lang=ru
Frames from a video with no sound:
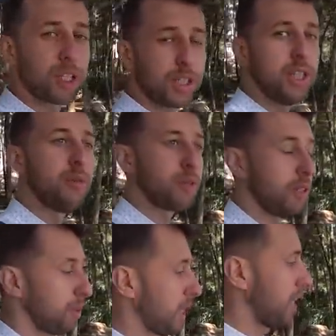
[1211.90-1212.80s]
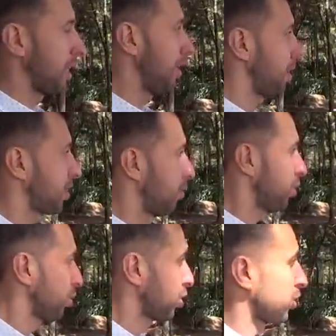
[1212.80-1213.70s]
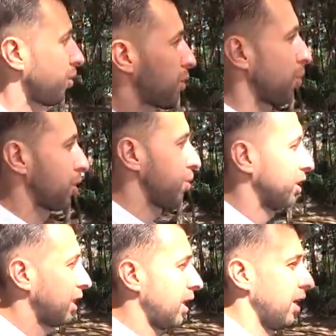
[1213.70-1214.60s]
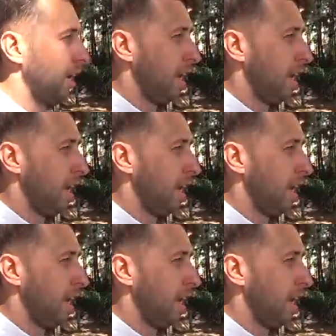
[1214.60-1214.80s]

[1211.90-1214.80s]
же снимем здесь специально для вас с воздуха, чтобы вы все посмотрели.